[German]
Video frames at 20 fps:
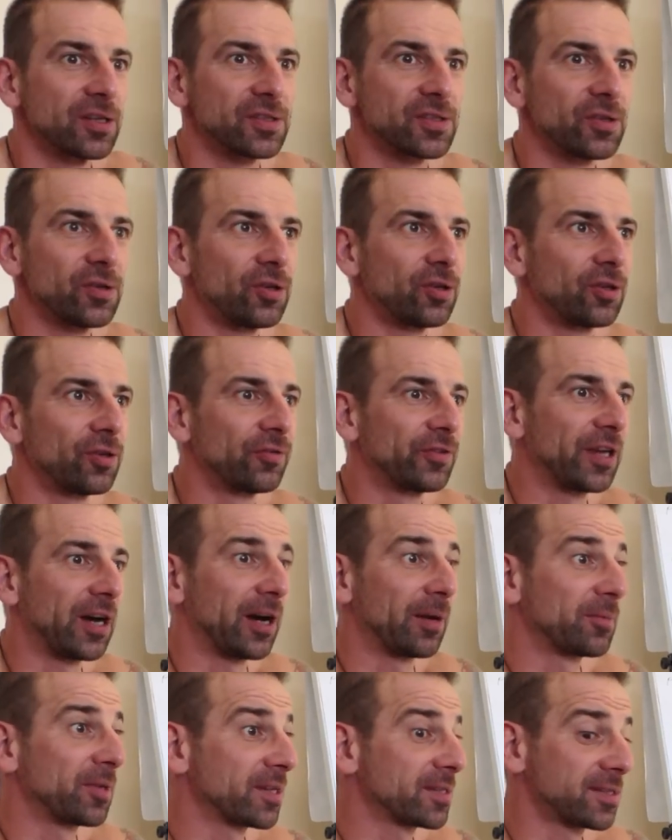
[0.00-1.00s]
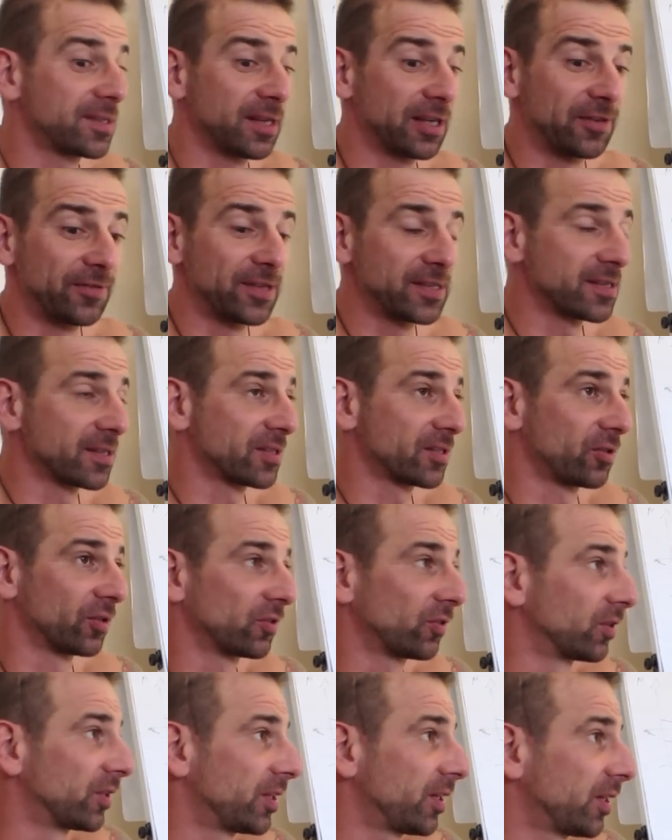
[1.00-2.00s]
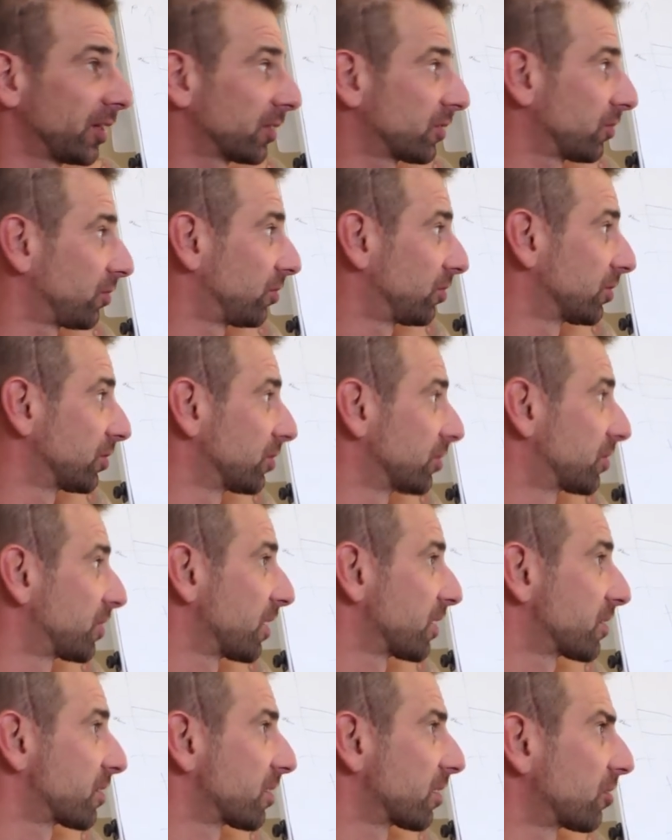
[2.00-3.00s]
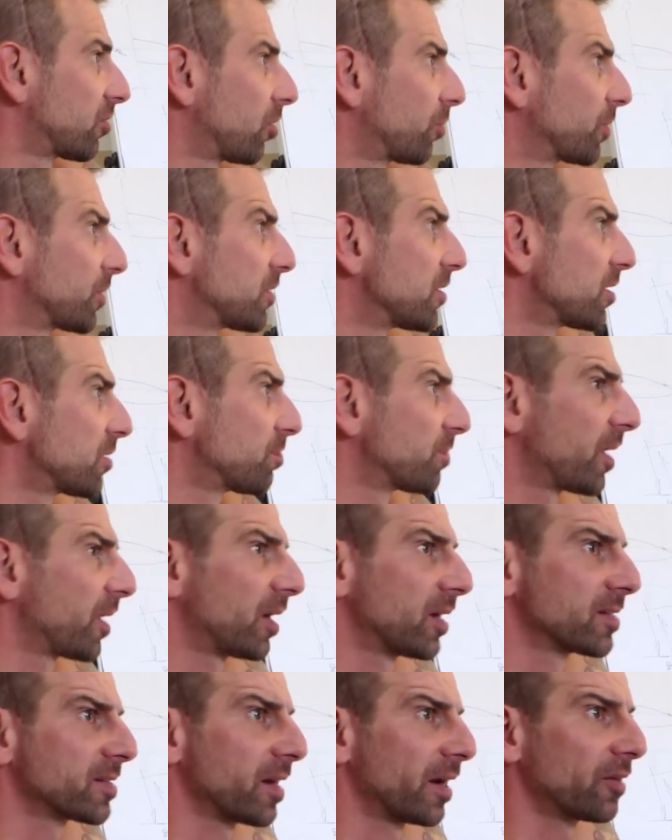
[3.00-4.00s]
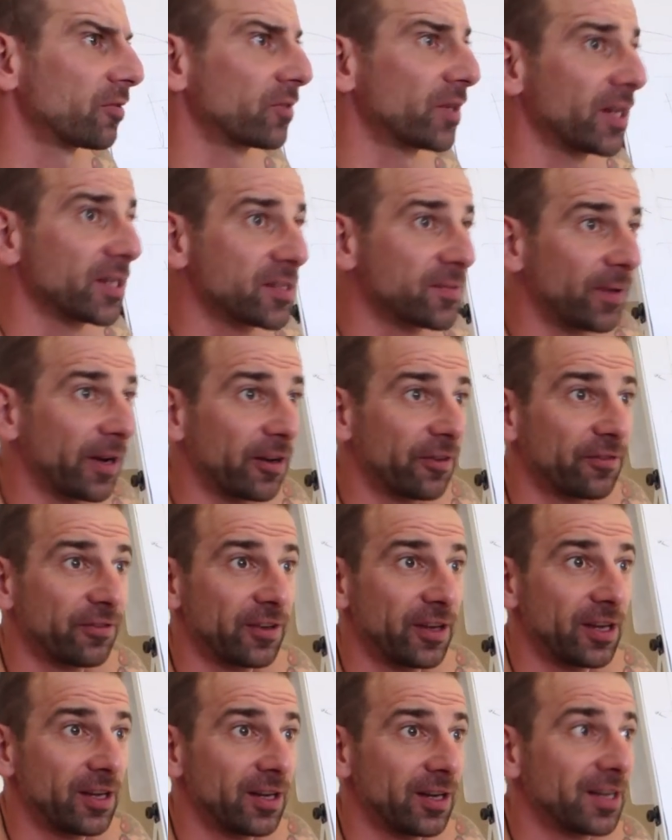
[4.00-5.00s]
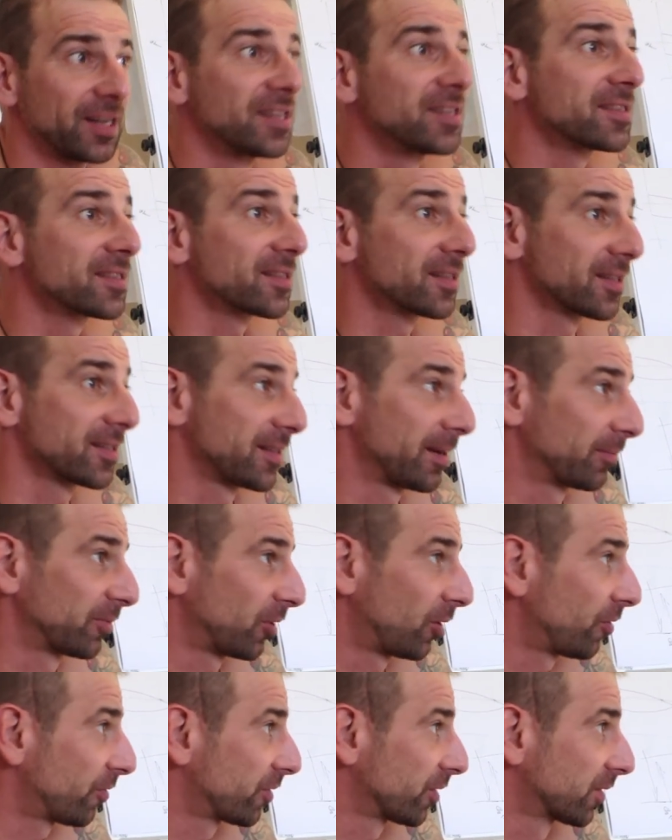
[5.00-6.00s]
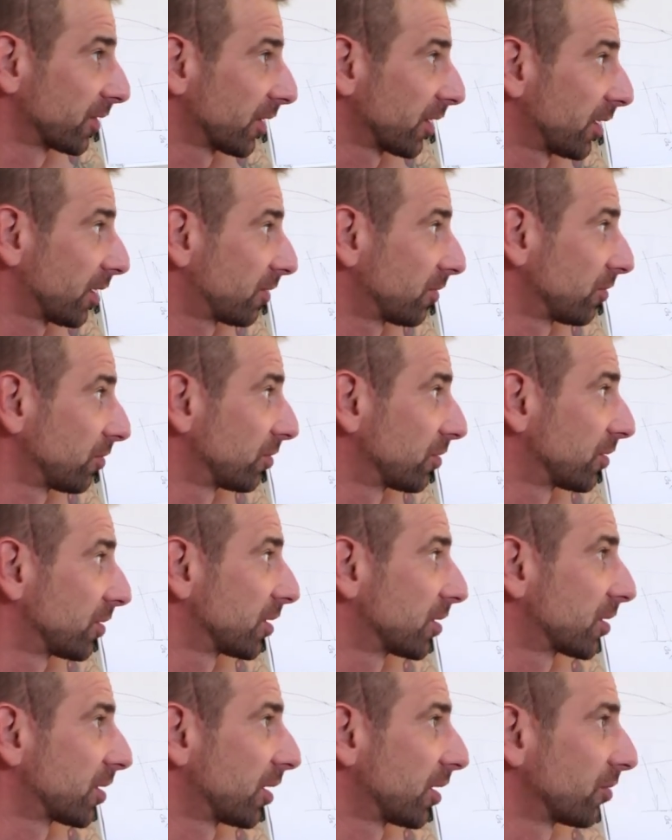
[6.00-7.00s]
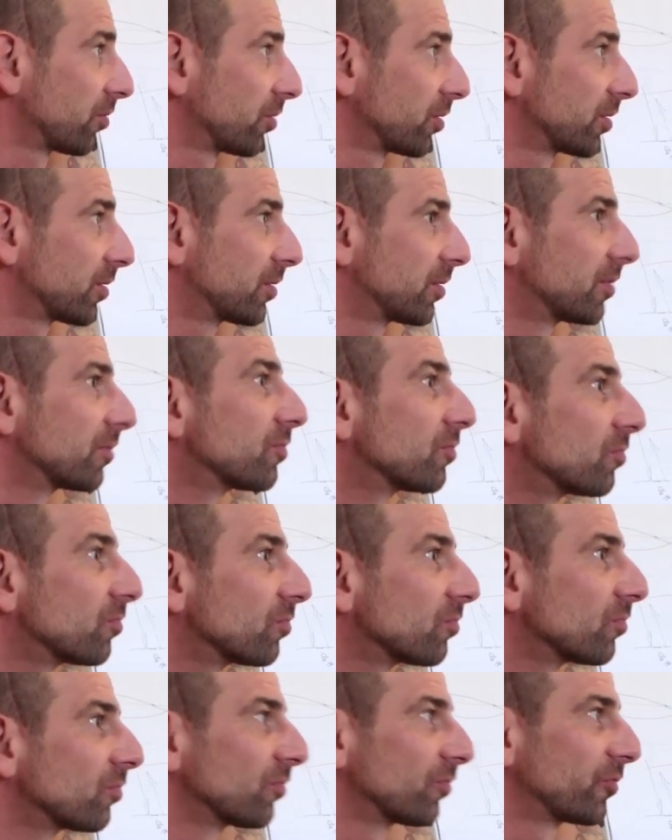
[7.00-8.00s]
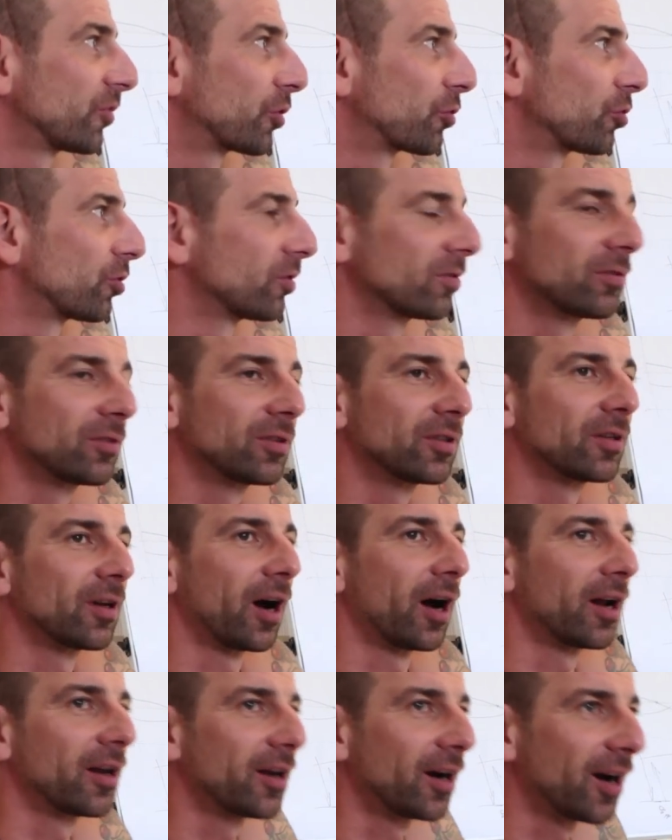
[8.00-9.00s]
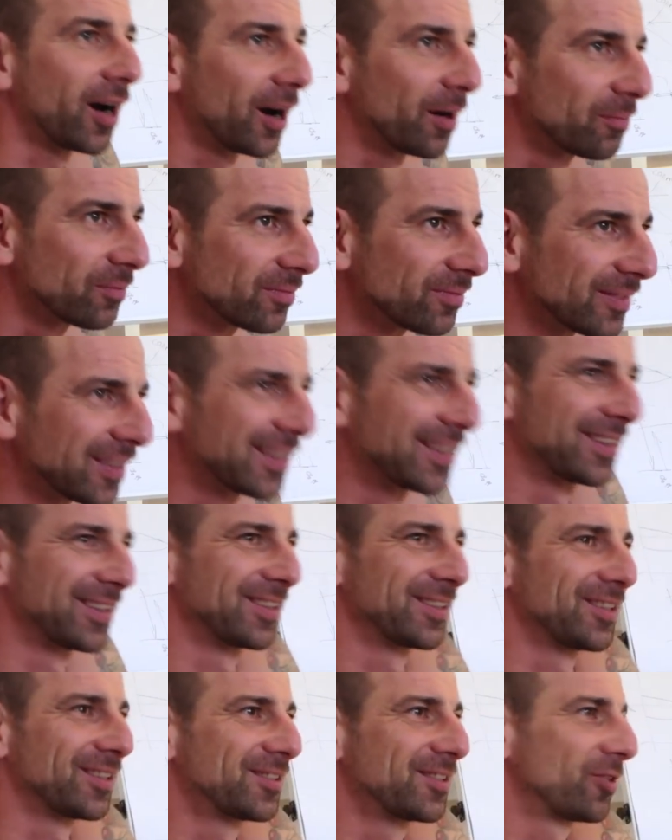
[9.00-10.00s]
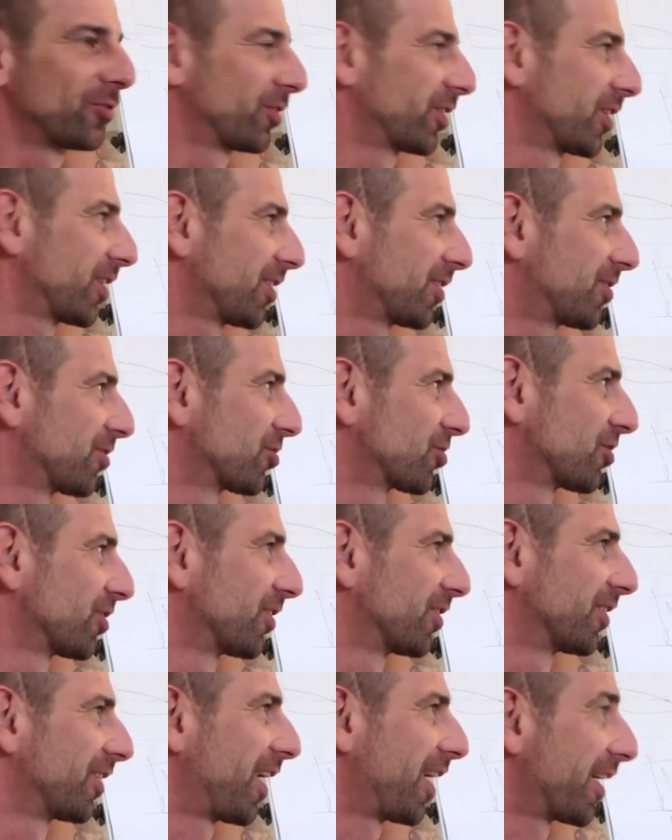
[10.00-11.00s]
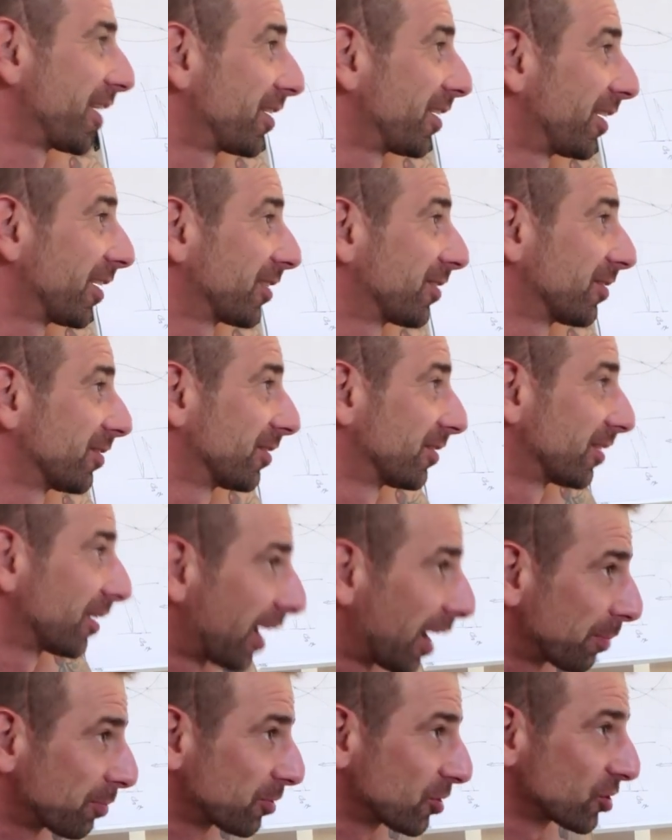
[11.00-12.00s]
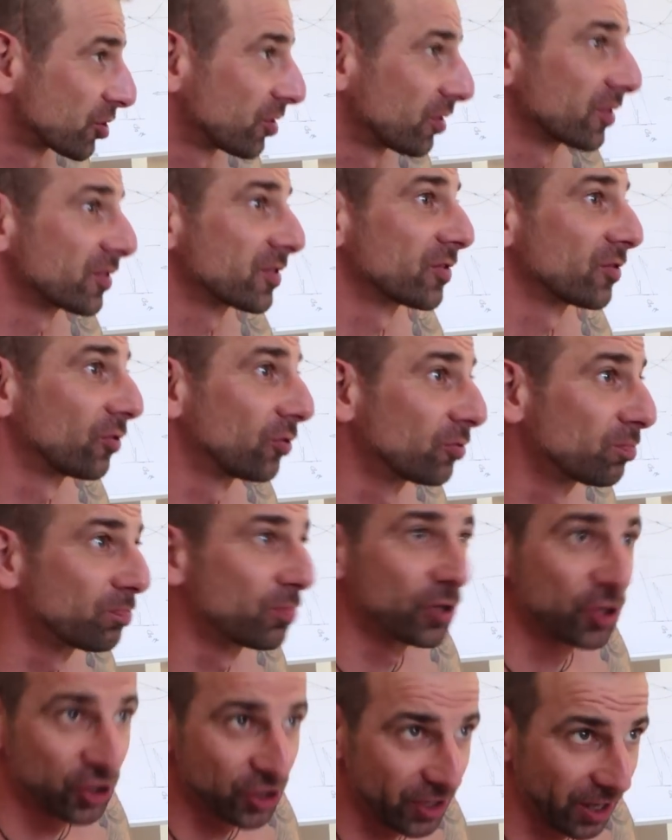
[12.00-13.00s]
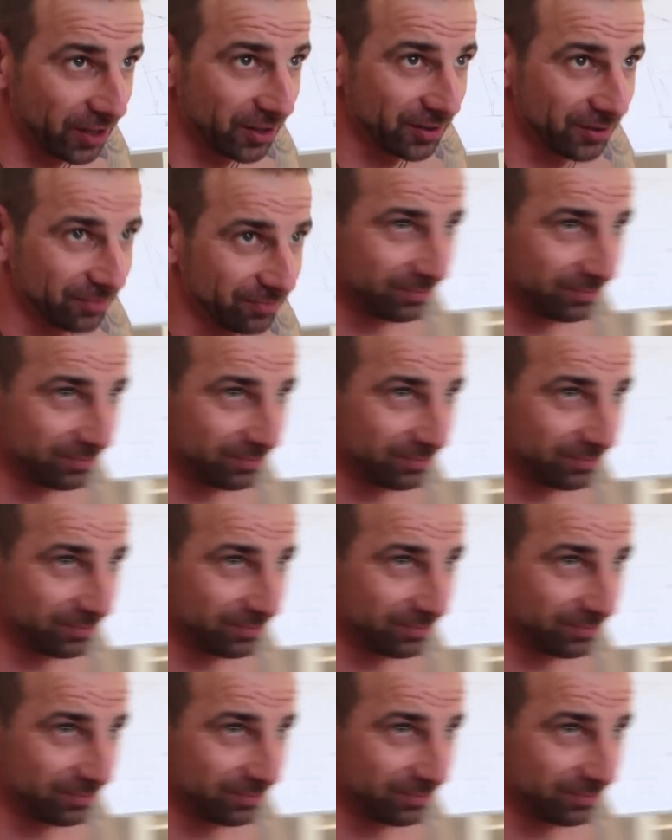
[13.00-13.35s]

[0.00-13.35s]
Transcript: So, wir haben jetzt die Quizzes kontrolliert und es sind, glaube ich, nicht mehr als ein oder zwei Fehler insgesamt aufgetreten und ich kann euch verkünden, alle haben die theoretischen Einheiten abgeschlossen und bestanden.